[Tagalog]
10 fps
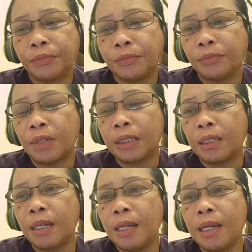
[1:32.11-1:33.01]
Mm, at
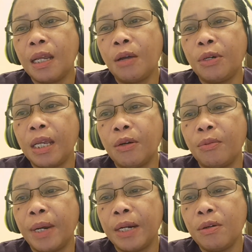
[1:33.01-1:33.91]
hindi daw di
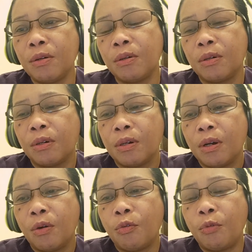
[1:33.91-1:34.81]
umano
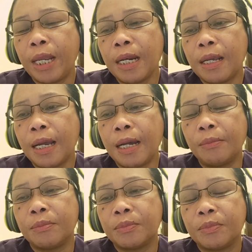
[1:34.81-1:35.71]

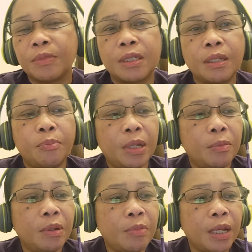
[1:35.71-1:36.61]
welcome si
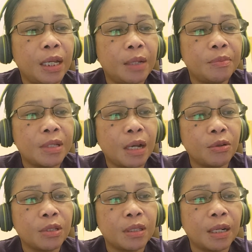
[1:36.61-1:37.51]
PBBM
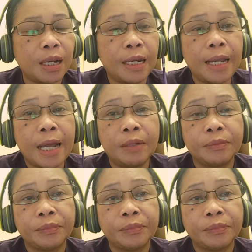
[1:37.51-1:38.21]
sa Australia.